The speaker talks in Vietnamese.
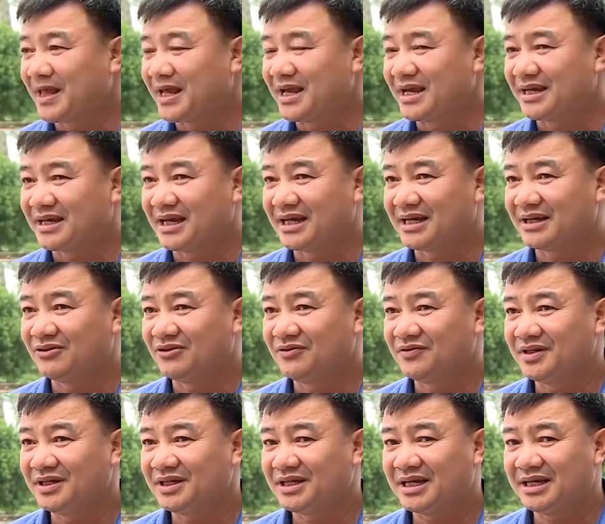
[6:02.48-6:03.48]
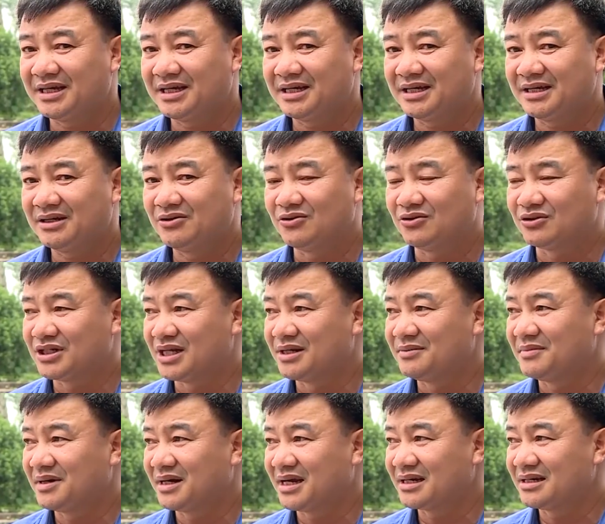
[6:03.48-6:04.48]
thì hiện nay đối với cái hộ
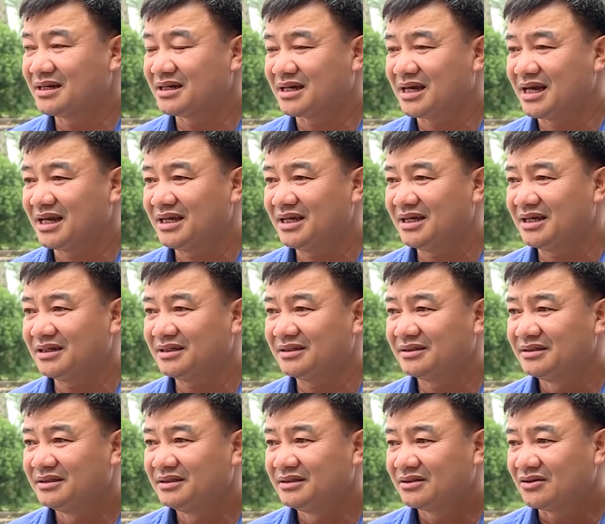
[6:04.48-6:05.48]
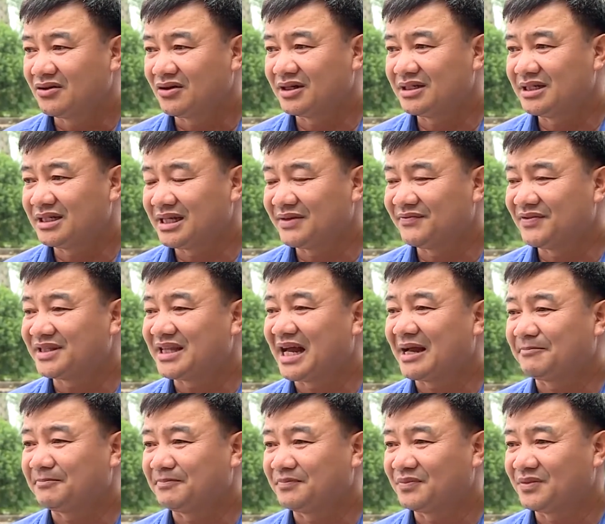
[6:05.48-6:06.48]
dân mà đang được cái có cái diện tích vườn
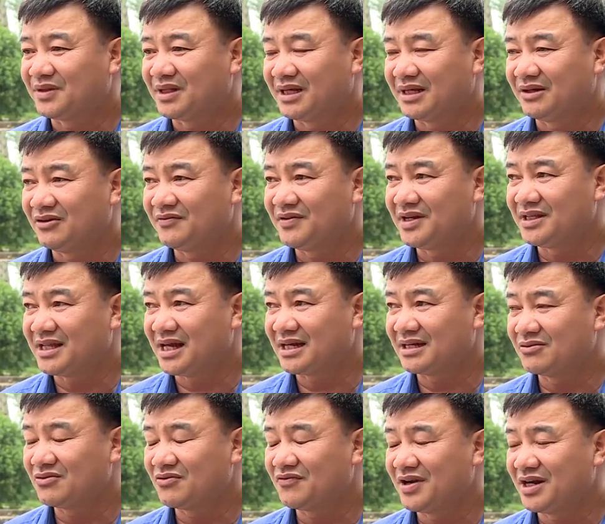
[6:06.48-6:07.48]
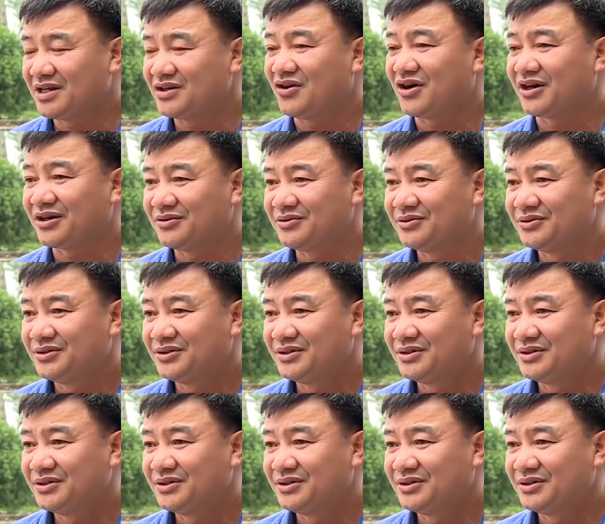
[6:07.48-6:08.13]
tạp thì đối với Yên Thắng nó cũng phải là nhỏ đâu.